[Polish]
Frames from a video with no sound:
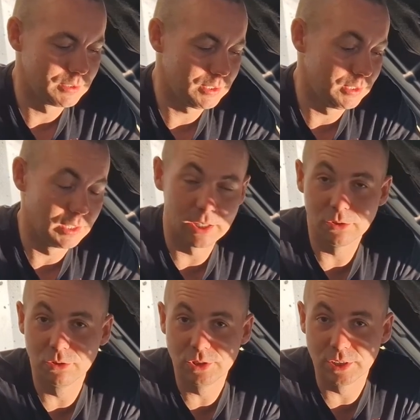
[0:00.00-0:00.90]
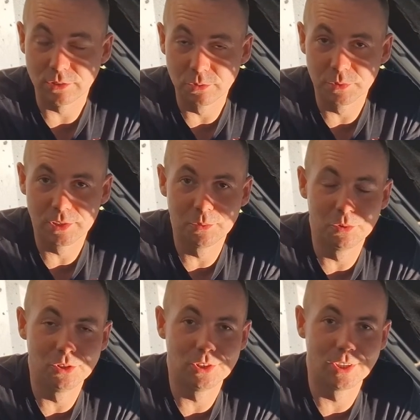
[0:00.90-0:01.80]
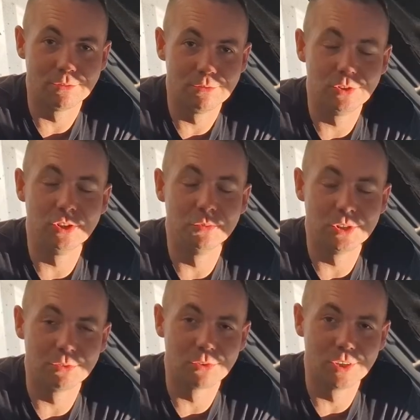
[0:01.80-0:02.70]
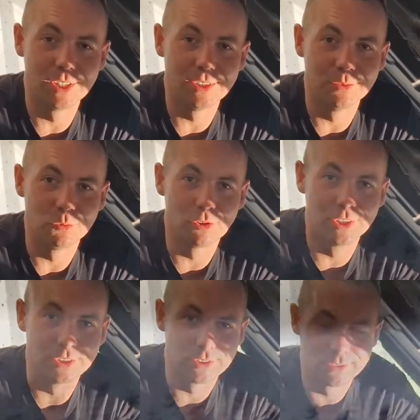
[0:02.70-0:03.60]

i lajkujcie, subskrybujcie. Widzimy się w kolejnym. Cześć!